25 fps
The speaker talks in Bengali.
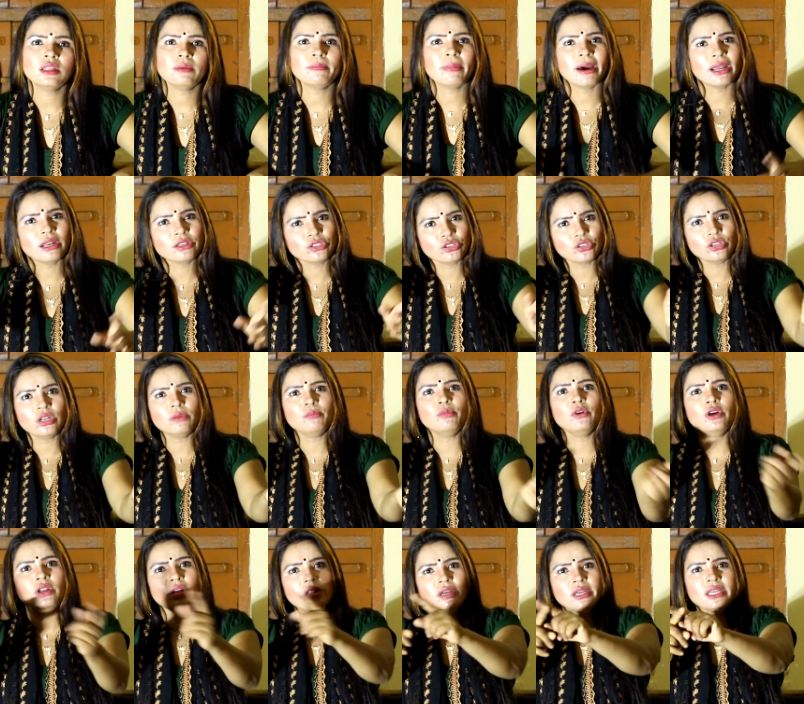তো বারো শরীর
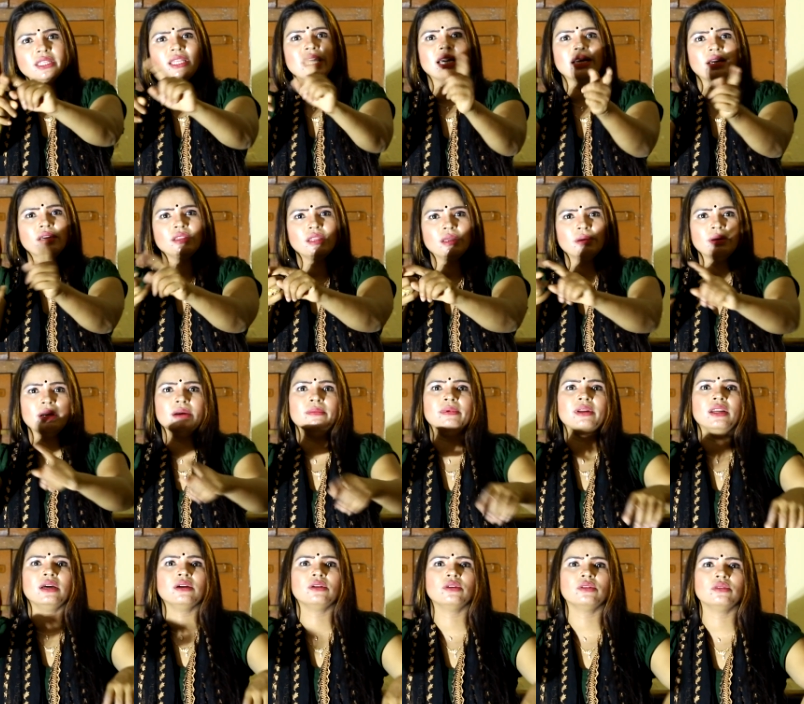বলল কি থাকা থাকা
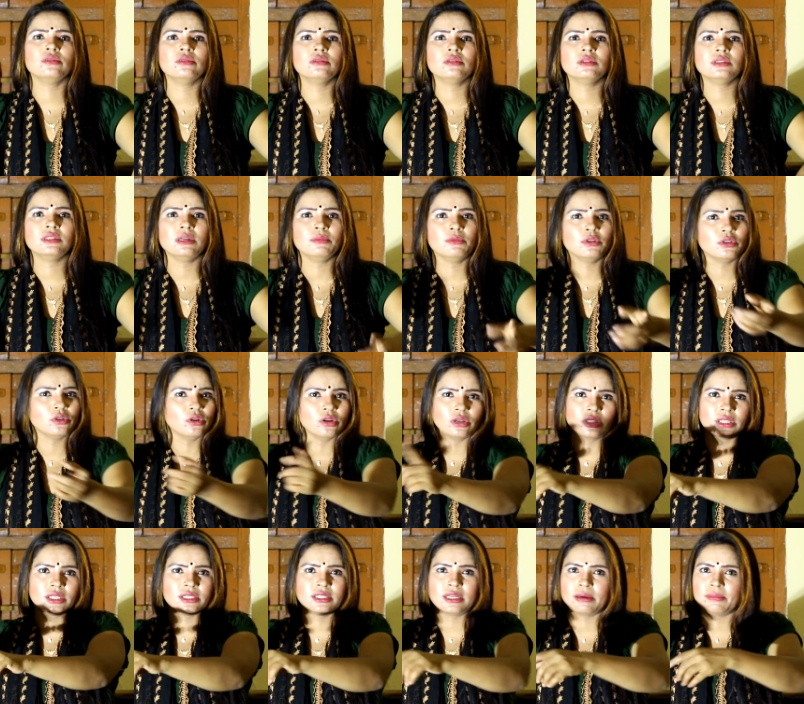কামেলা করুক যেমন
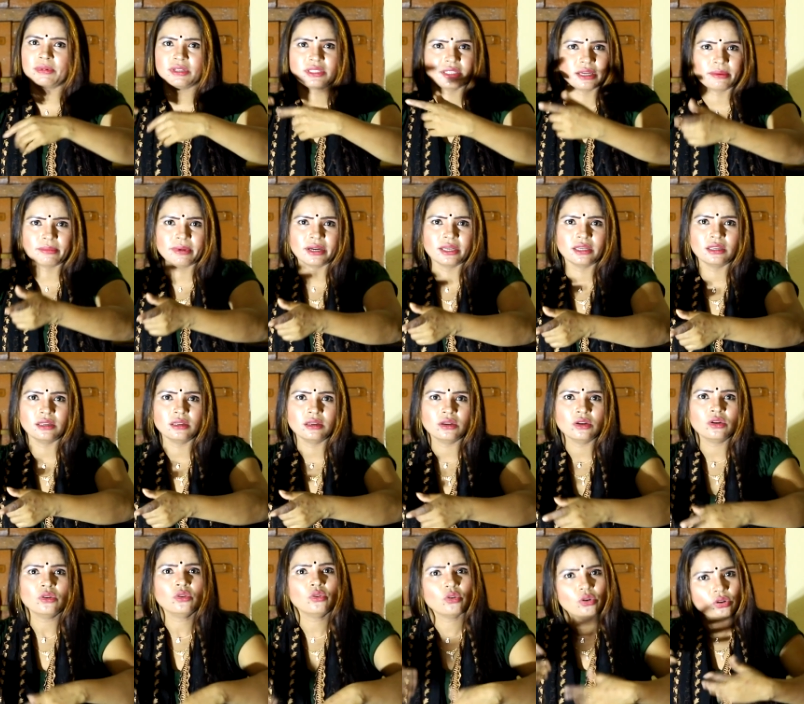করতেছে আমার জামাই
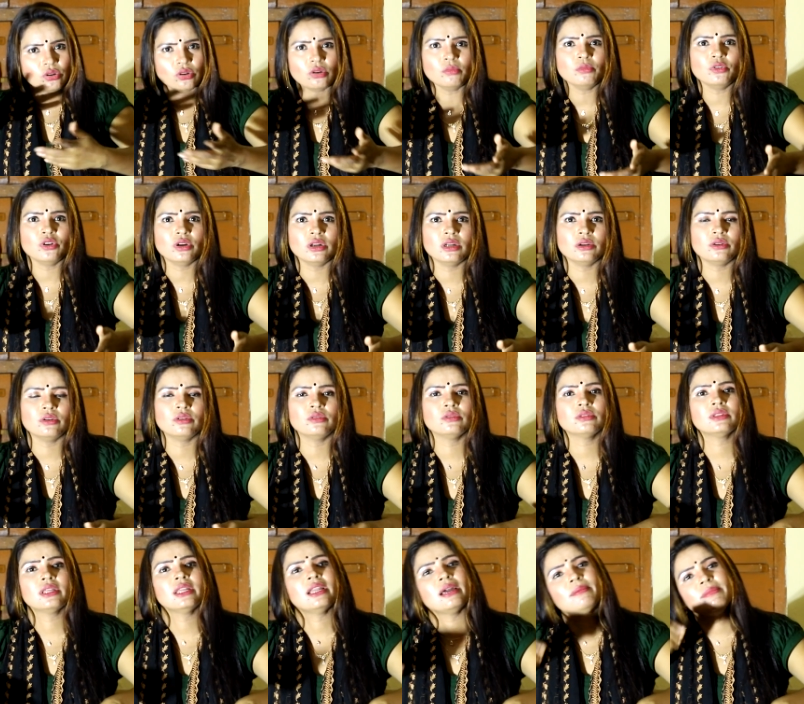ওরকম করে
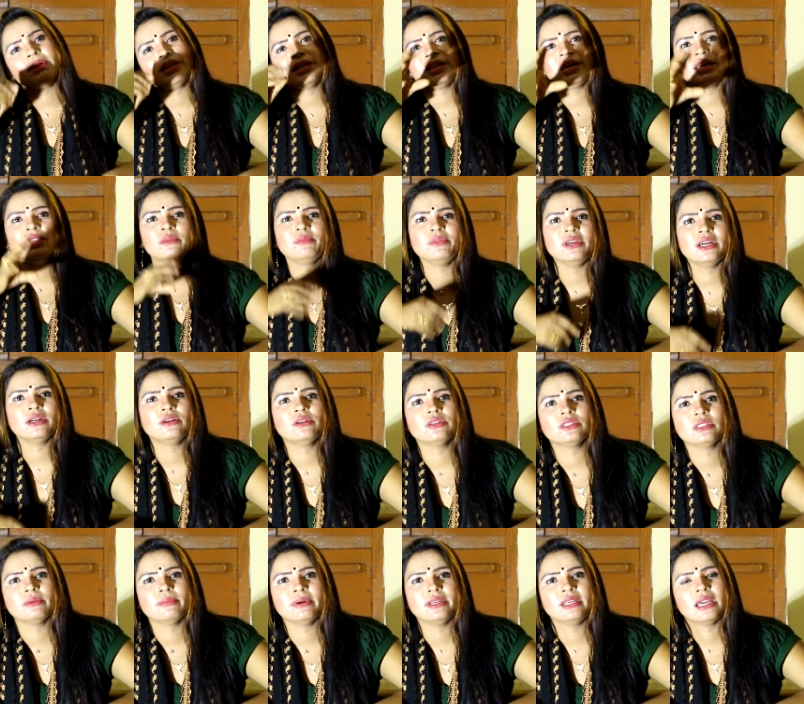করুক তাহলে আমার কেন বিয়ে
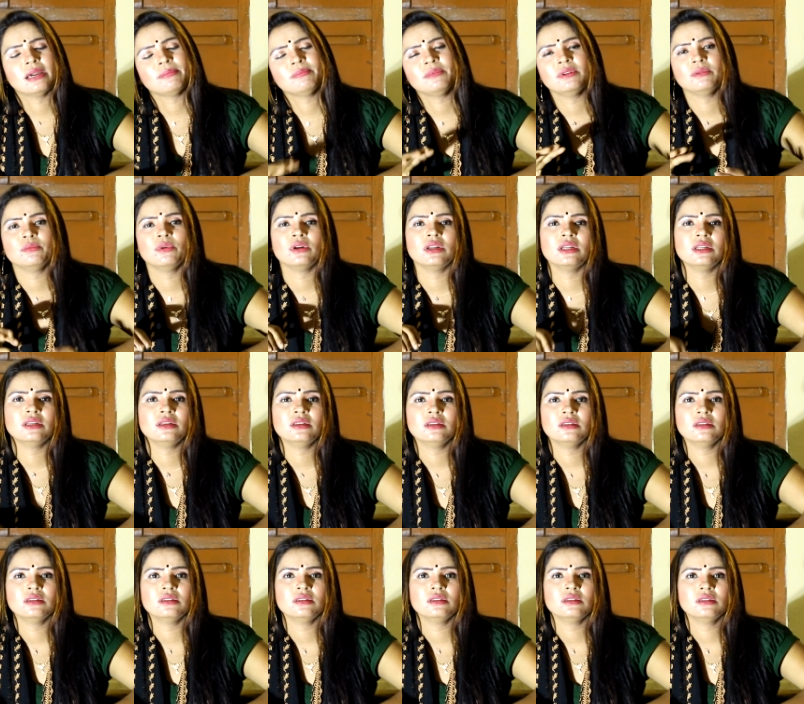করছে ভাই আপনি বলেন
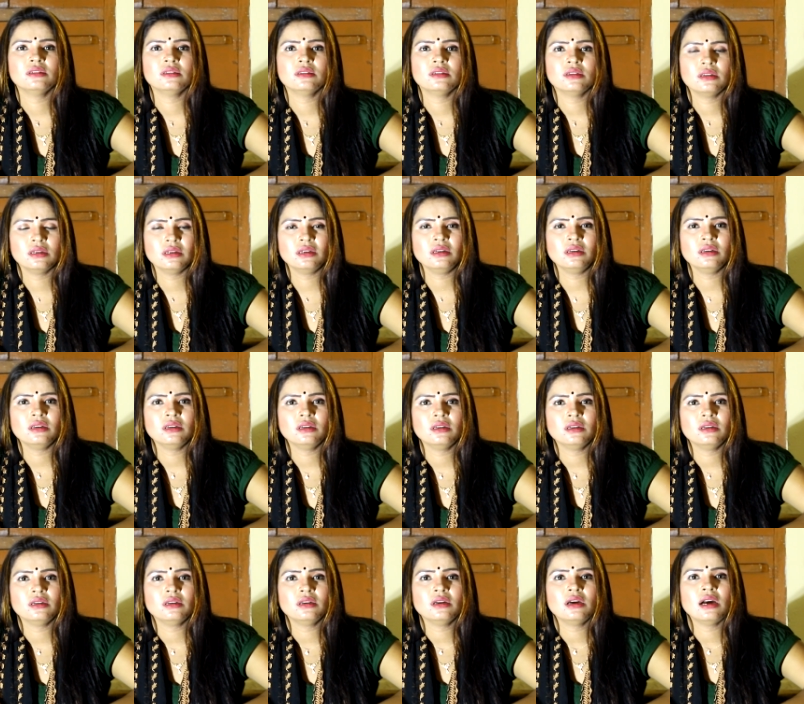হ্যাঁ
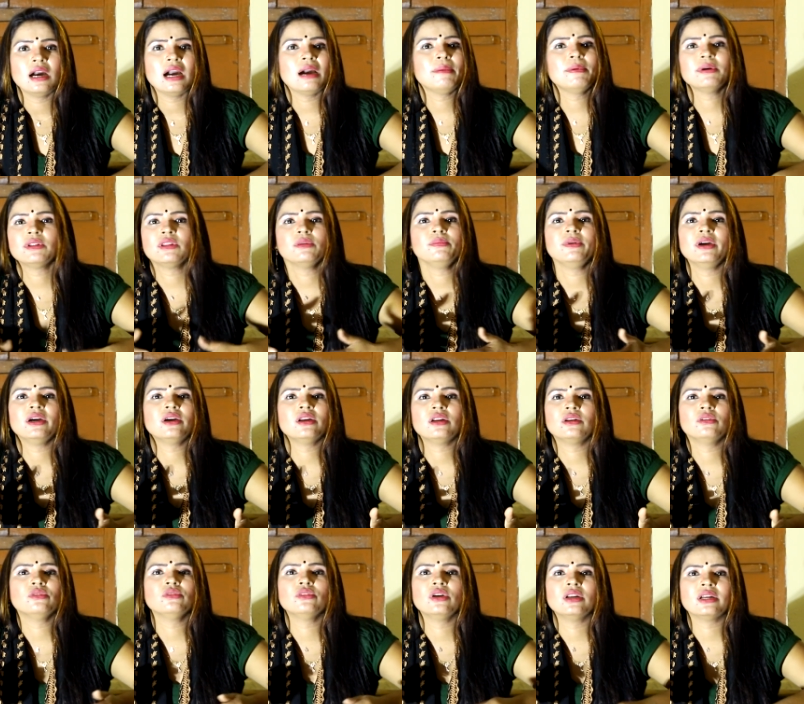আমার তো বিয়ে
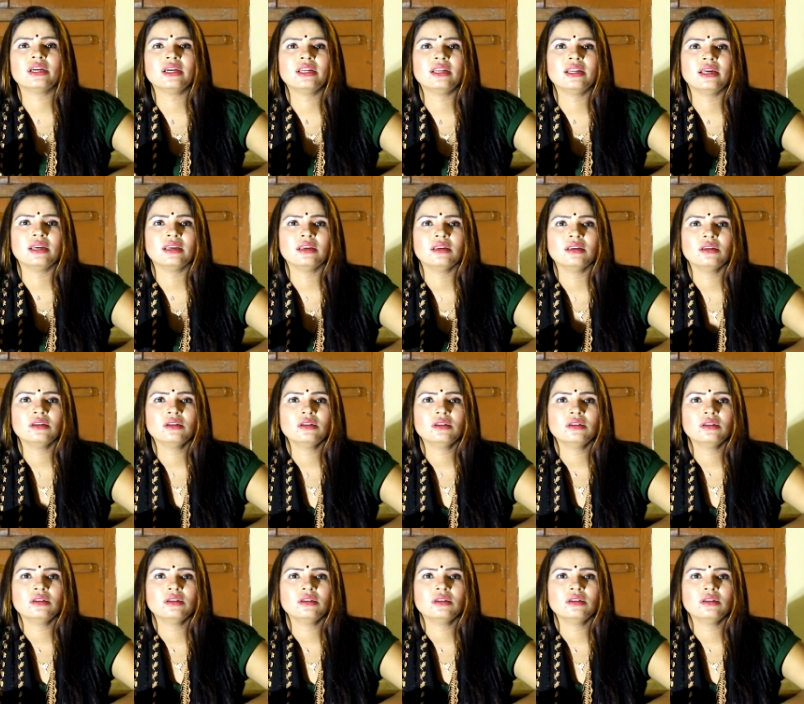করার কোনো দরকার নাই